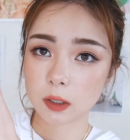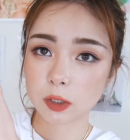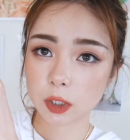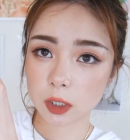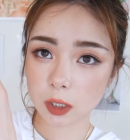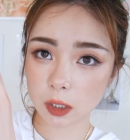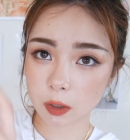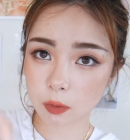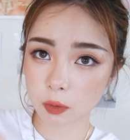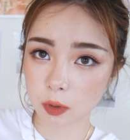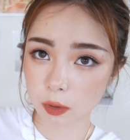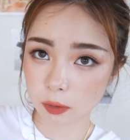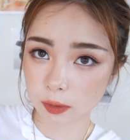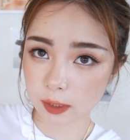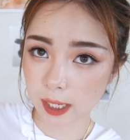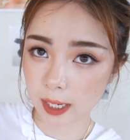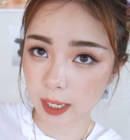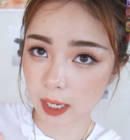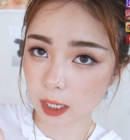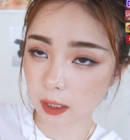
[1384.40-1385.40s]
这个我有
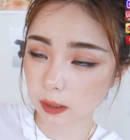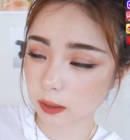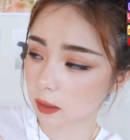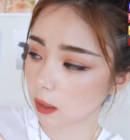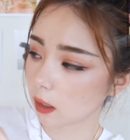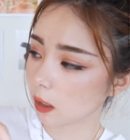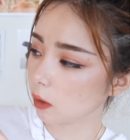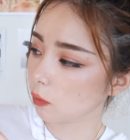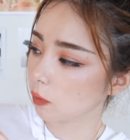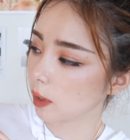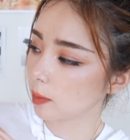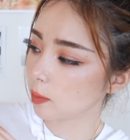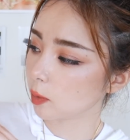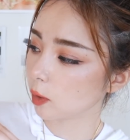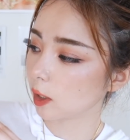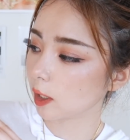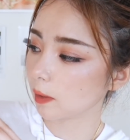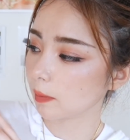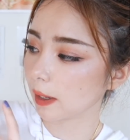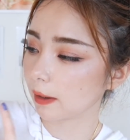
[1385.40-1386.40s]
在 ins 和微
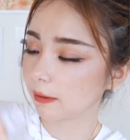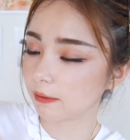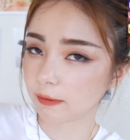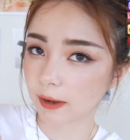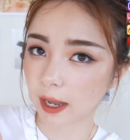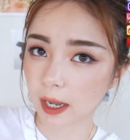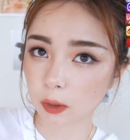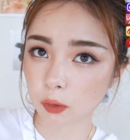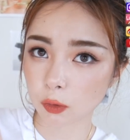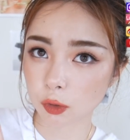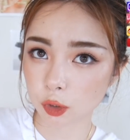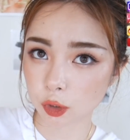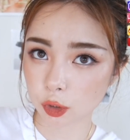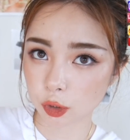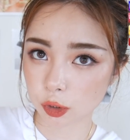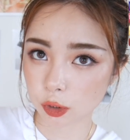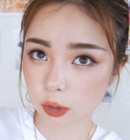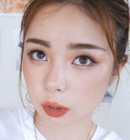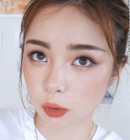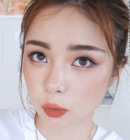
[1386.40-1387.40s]
博里面发过
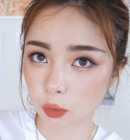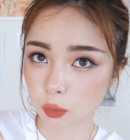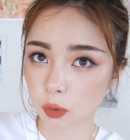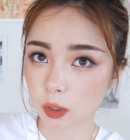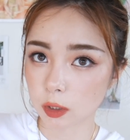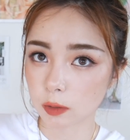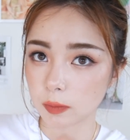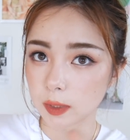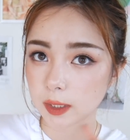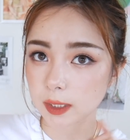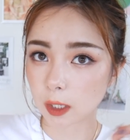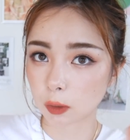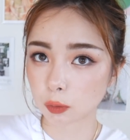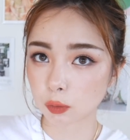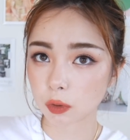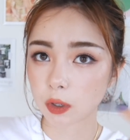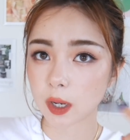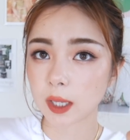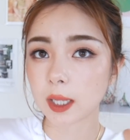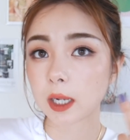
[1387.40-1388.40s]
试色，如果你们想
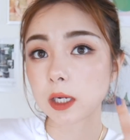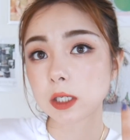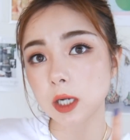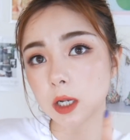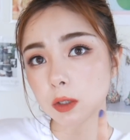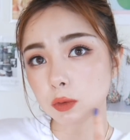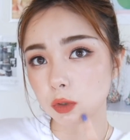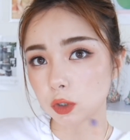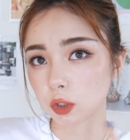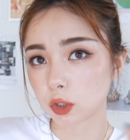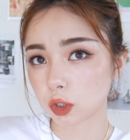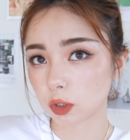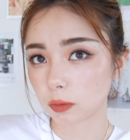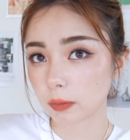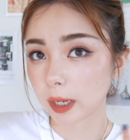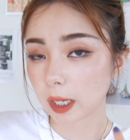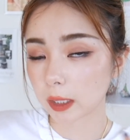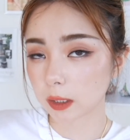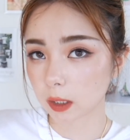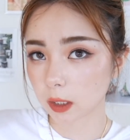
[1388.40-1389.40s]
去看它上嘴是什
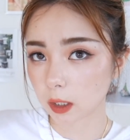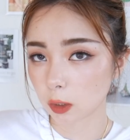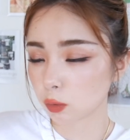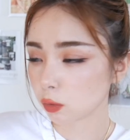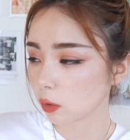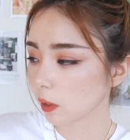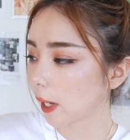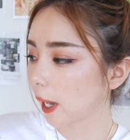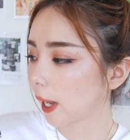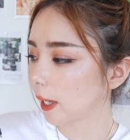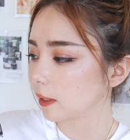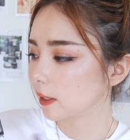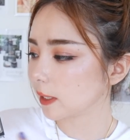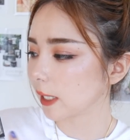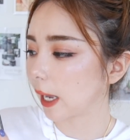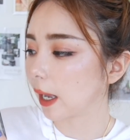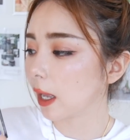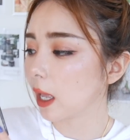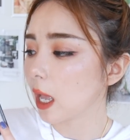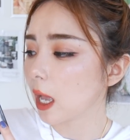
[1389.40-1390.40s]
么样的，可以去看一
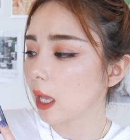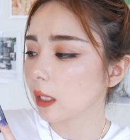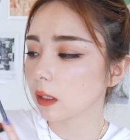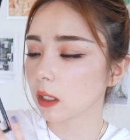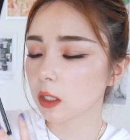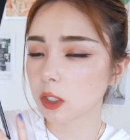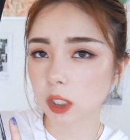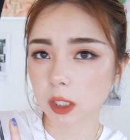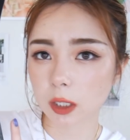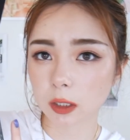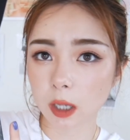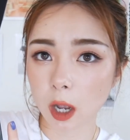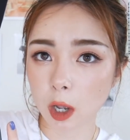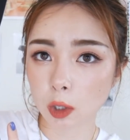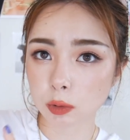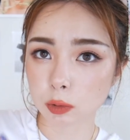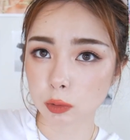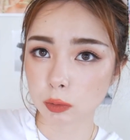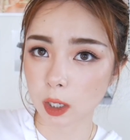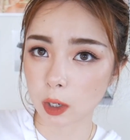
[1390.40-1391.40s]
下。那这个
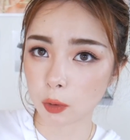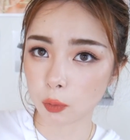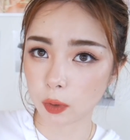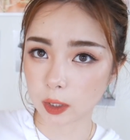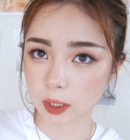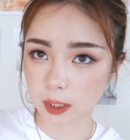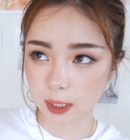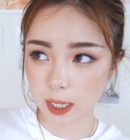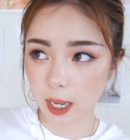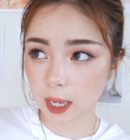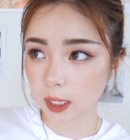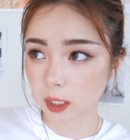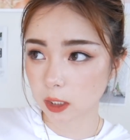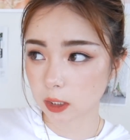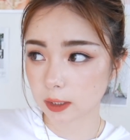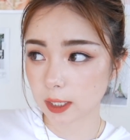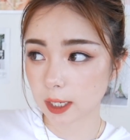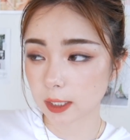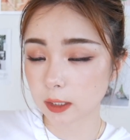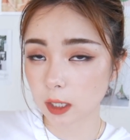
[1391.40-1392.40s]
套组呢，我一样也
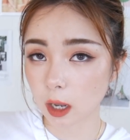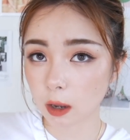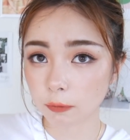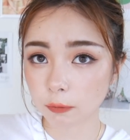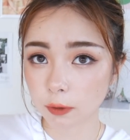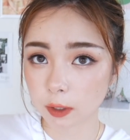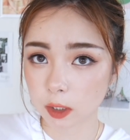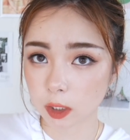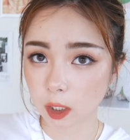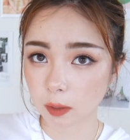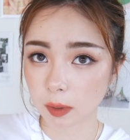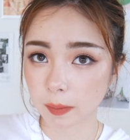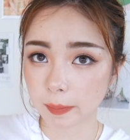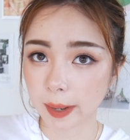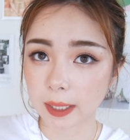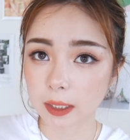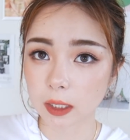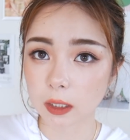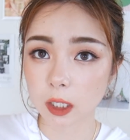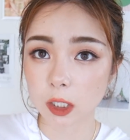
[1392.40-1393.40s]
是在 Selfridges 上面
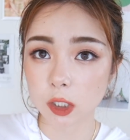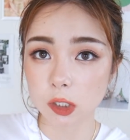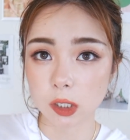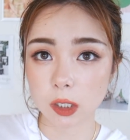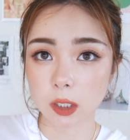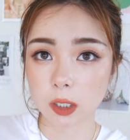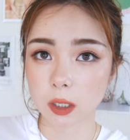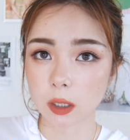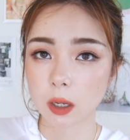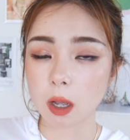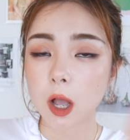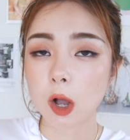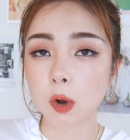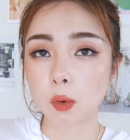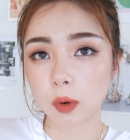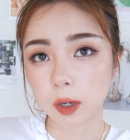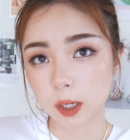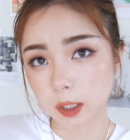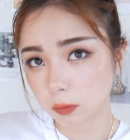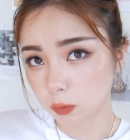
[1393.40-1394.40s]
买的。那这个
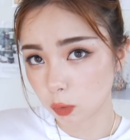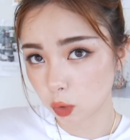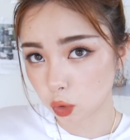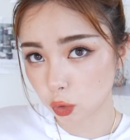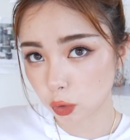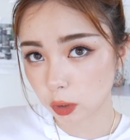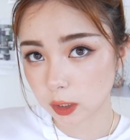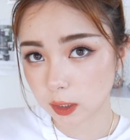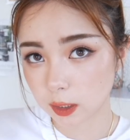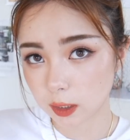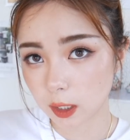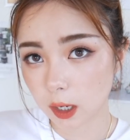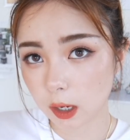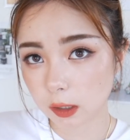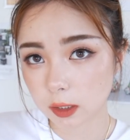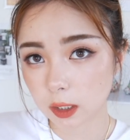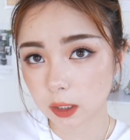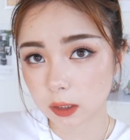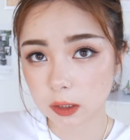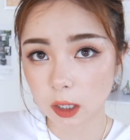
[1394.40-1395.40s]
我跟你们说，一定要
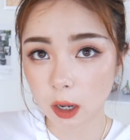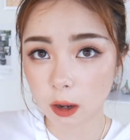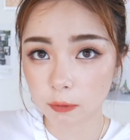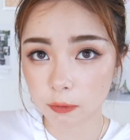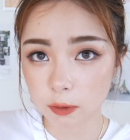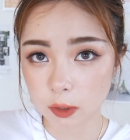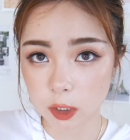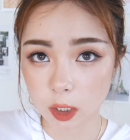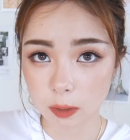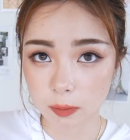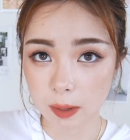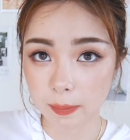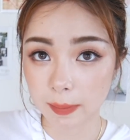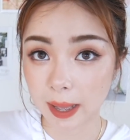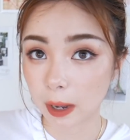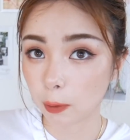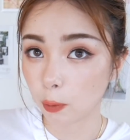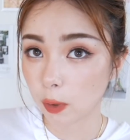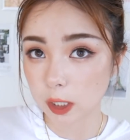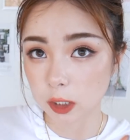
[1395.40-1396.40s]
在 Selfridges 上面
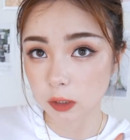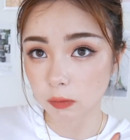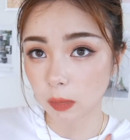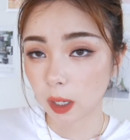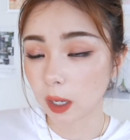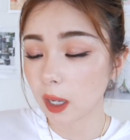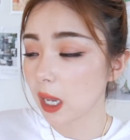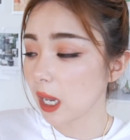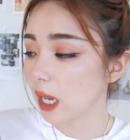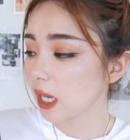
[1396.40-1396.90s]
买，为什么？